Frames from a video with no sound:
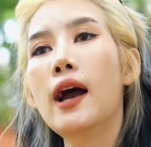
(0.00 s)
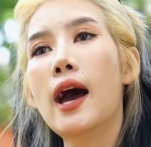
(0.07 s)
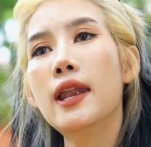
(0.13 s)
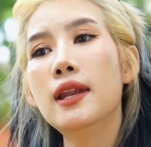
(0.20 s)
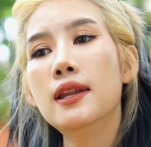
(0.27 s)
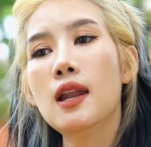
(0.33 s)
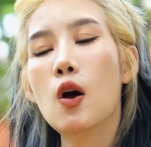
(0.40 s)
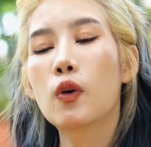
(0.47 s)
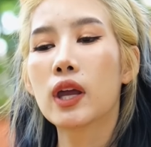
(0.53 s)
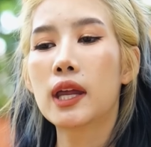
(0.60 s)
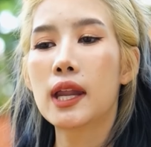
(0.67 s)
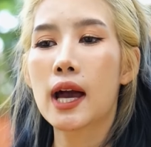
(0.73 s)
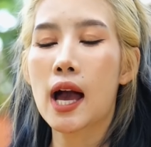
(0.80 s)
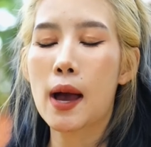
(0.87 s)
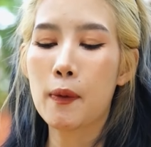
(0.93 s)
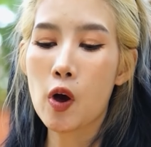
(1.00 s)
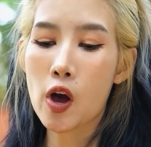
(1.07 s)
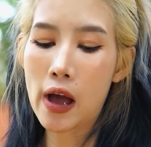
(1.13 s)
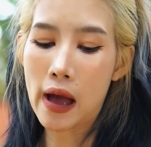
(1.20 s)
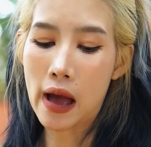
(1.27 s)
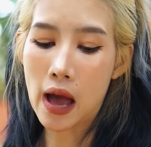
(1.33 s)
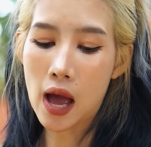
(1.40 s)
งั้นเอางี้นะคะ พ่อ
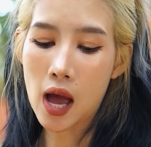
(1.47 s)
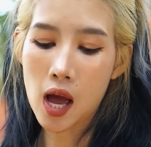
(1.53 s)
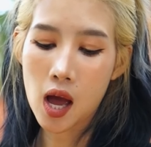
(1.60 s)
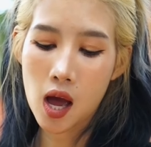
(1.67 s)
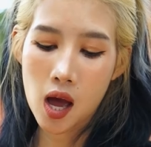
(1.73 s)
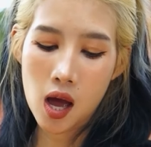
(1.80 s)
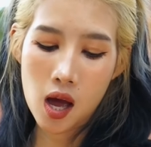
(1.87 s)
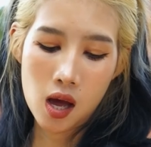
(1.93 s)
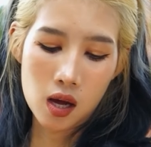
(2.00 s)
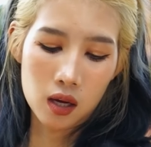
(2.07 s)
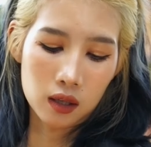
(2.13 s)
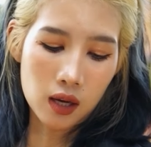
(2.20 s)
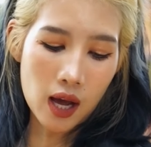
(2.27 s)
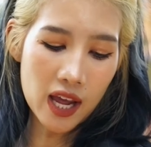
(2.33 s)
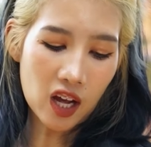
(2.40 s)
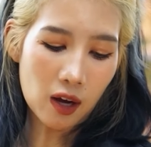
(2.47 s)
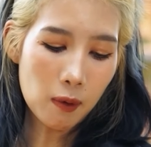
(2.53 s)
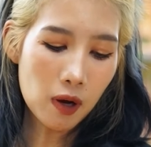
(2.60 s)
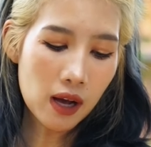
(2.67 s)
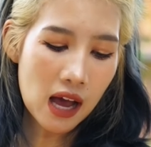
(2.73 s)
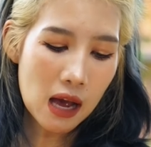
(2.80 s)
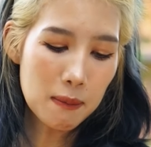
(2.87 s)
ค้า ไข่เขา
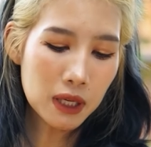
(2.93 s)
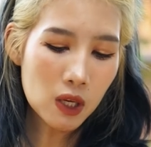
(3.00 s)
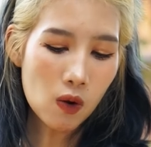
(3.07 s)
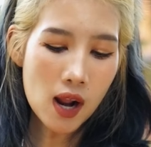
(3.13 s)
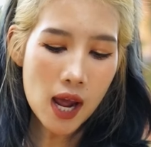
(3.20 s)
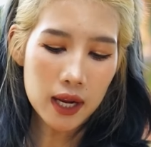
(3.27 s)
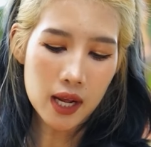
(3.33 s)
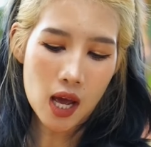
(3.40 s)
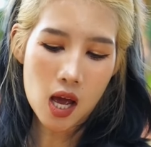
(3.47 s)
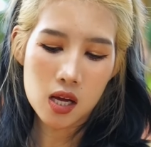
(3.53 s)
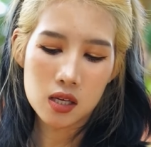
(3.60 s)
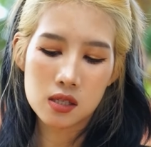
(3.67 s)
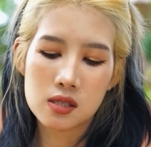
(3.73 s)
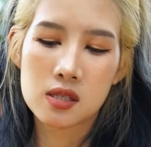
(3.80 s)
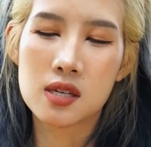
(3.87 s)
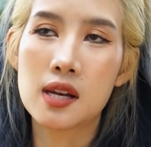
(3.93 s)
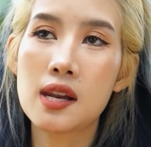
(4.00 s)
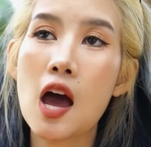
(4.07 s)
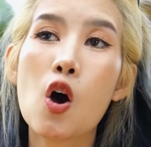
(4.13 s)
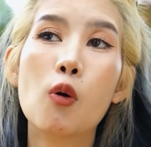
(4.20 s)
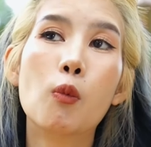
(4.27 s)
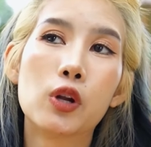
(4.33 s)
พ่อค้ามีเท่าไหร่เนี่ย ฉัน
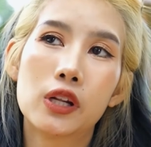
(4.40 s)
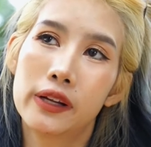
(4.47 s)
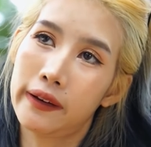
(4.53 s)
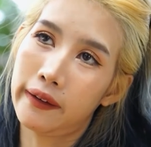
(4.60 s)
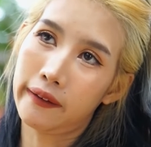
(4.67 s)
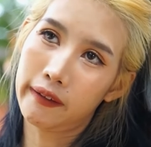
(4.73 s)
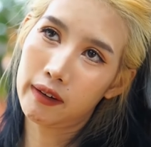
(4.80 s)
เอาหมดเลย